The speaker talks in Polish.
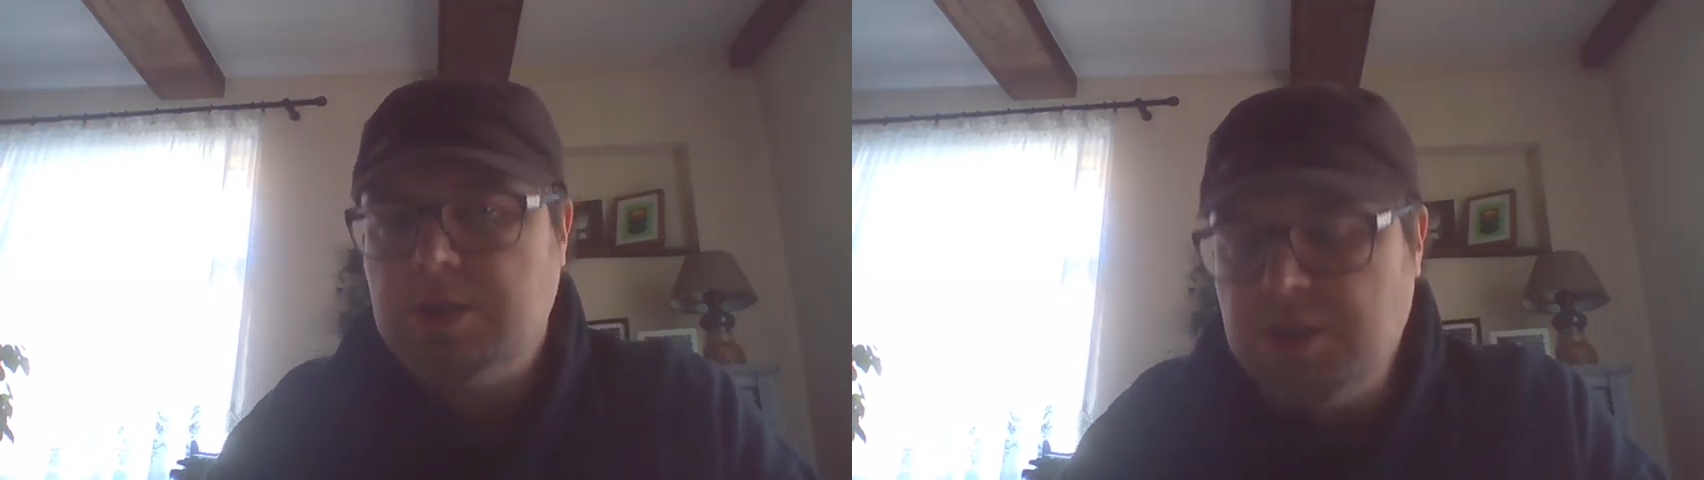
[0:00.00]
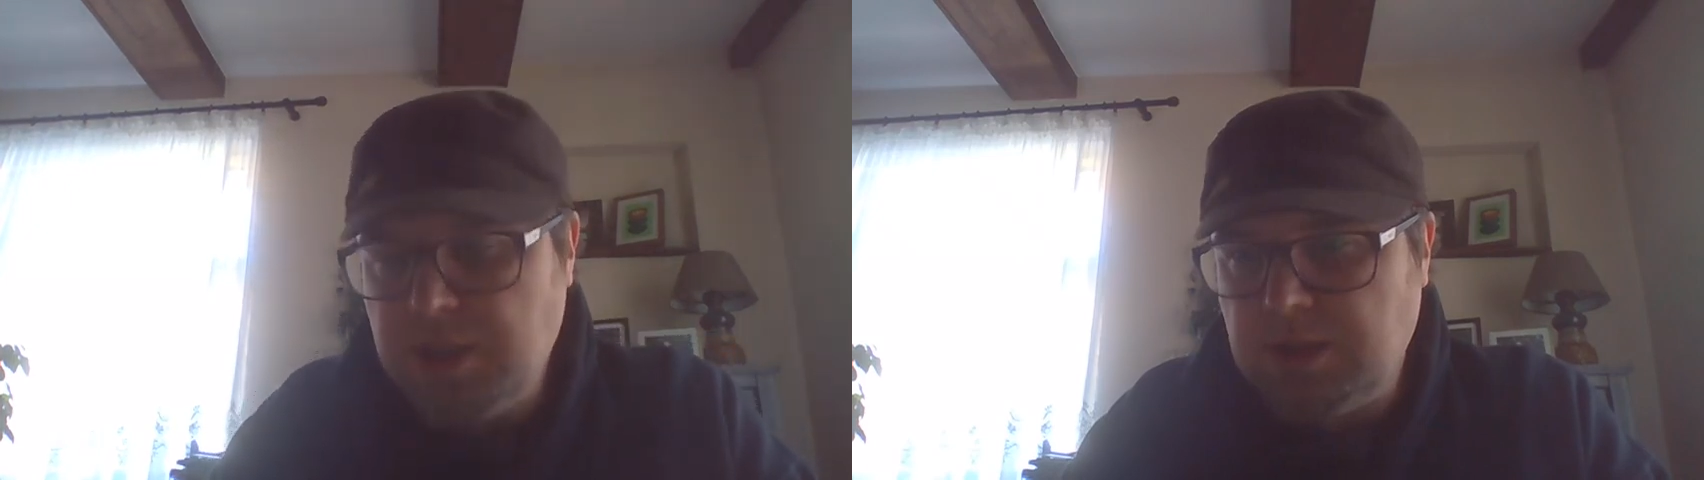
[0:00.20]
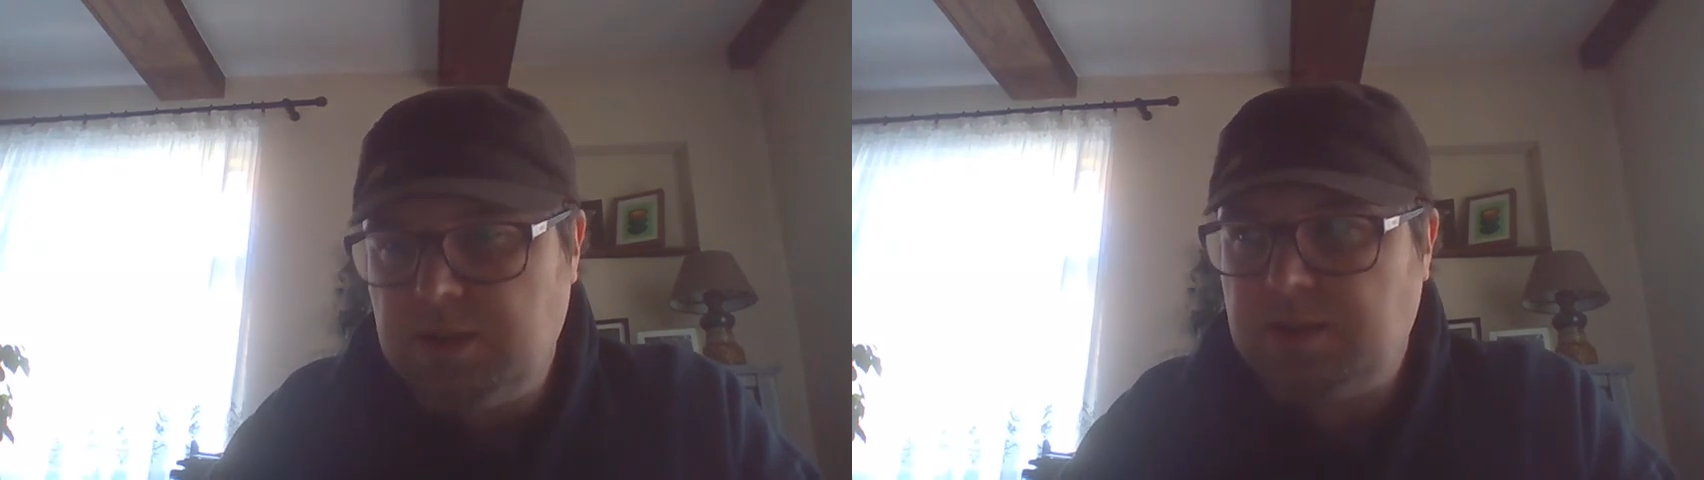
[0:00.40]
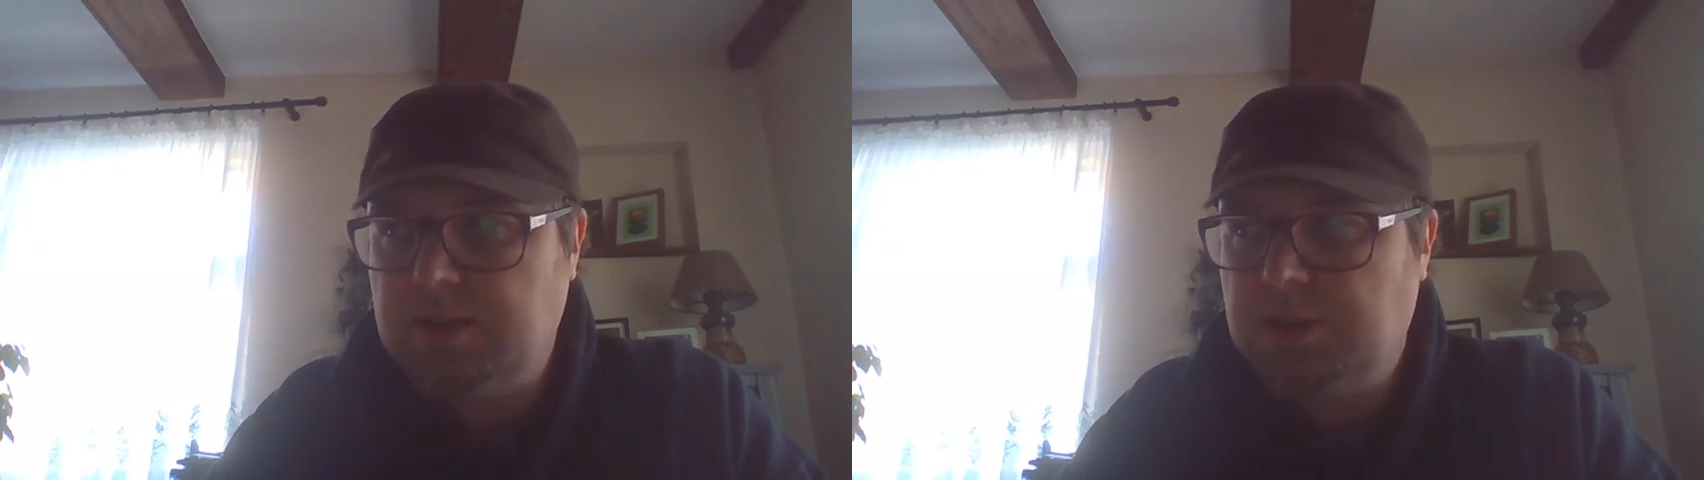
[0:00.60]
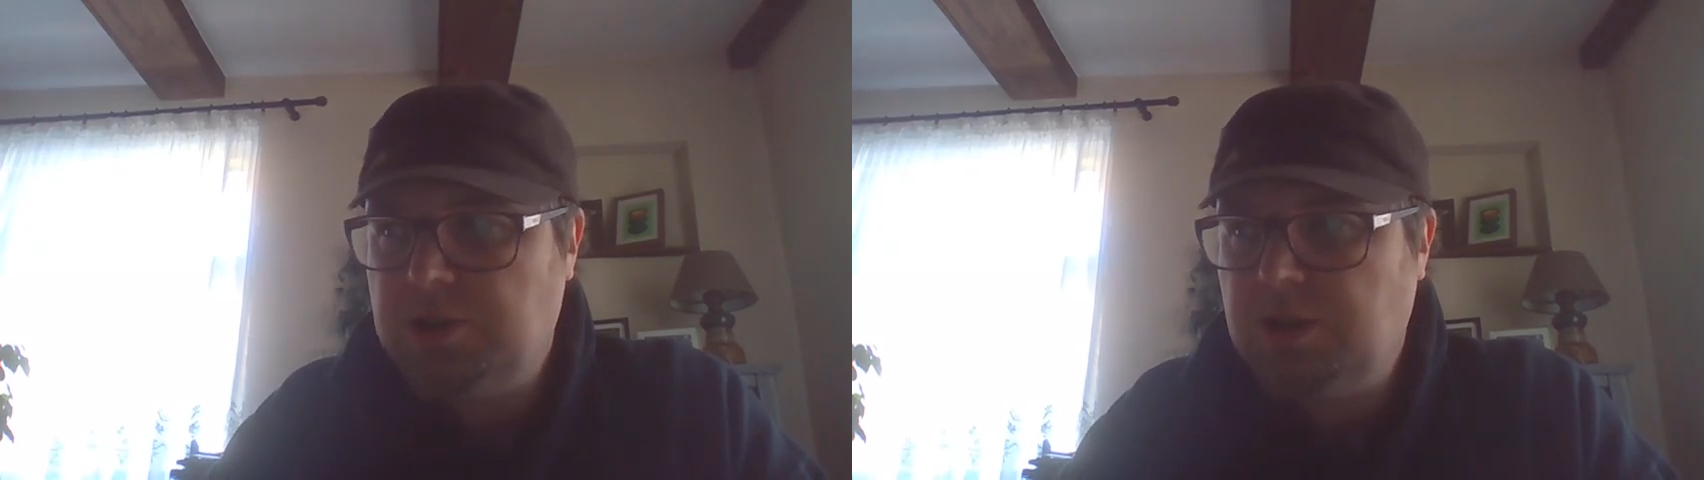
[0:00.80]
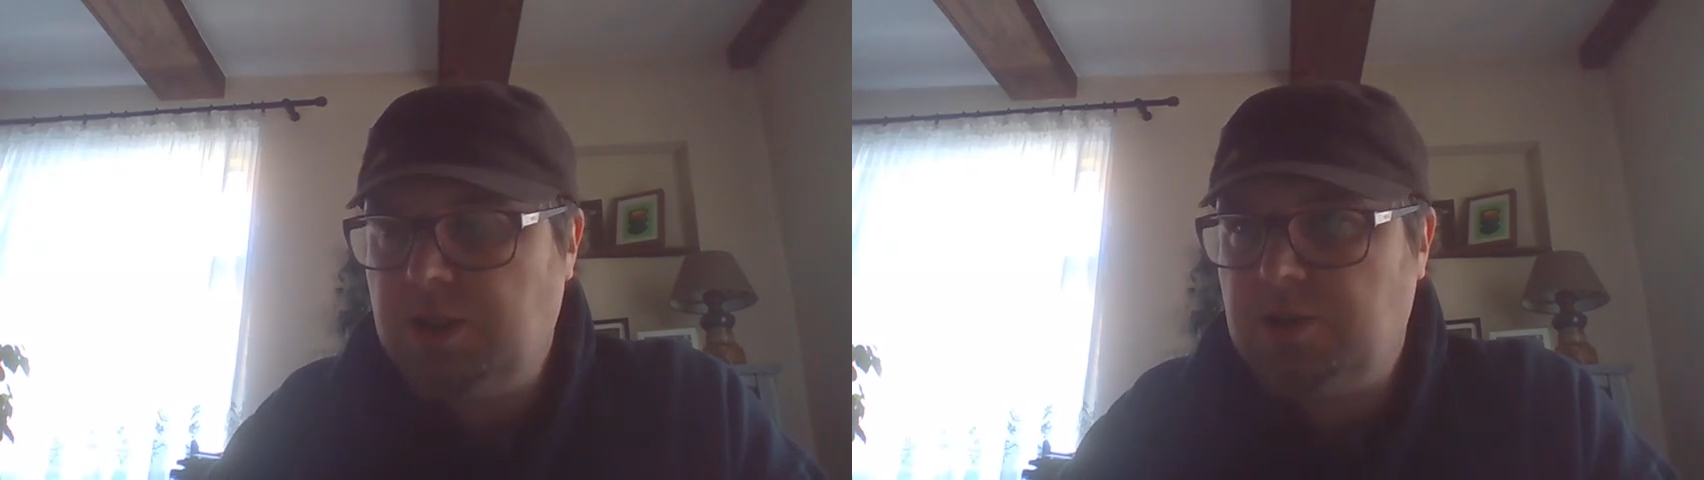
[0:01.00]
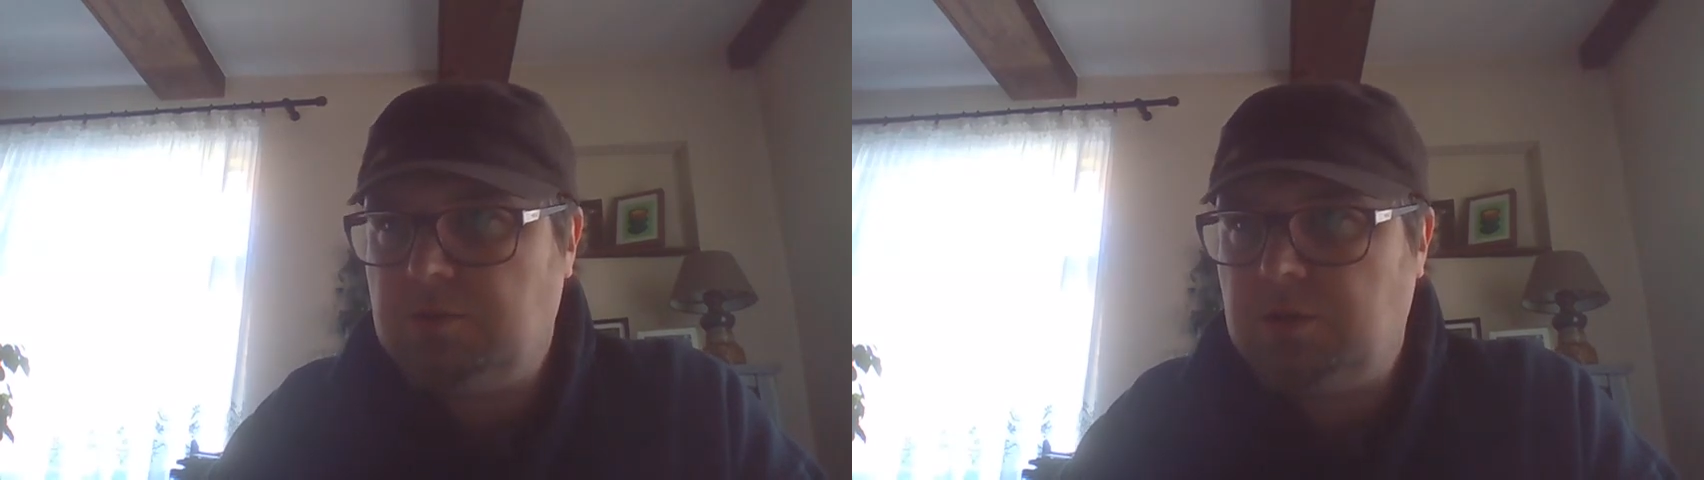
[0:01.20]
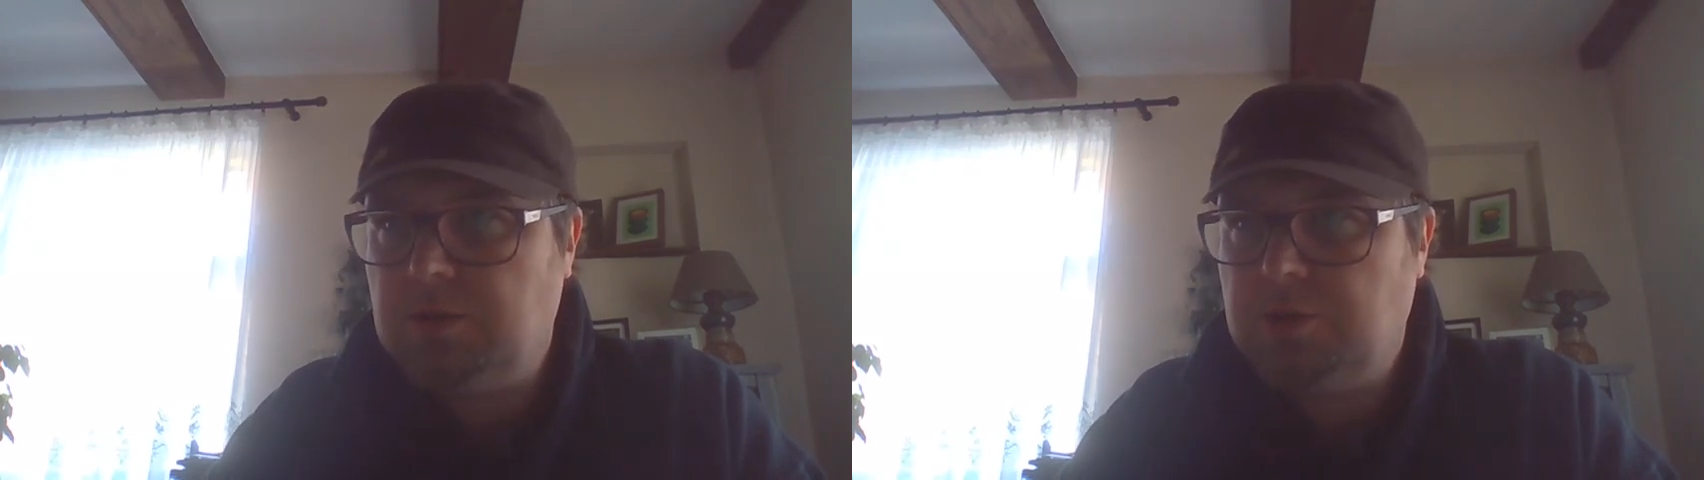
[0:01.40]
Nigdy nie
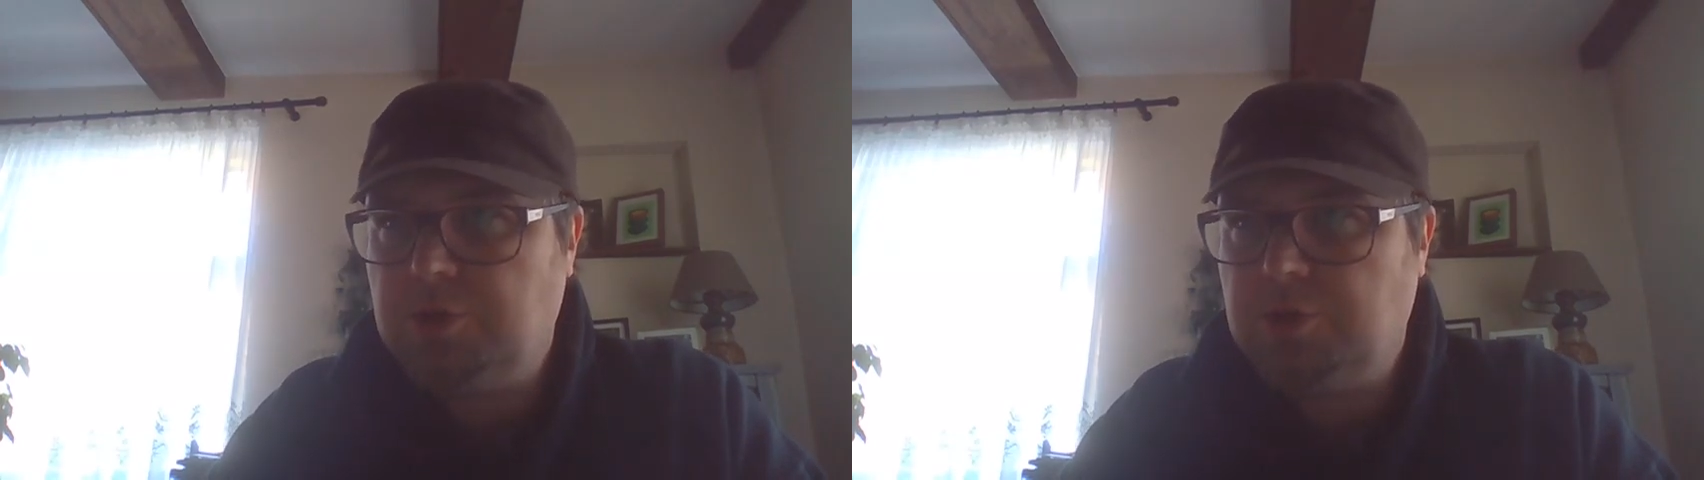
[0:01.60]
zaczynają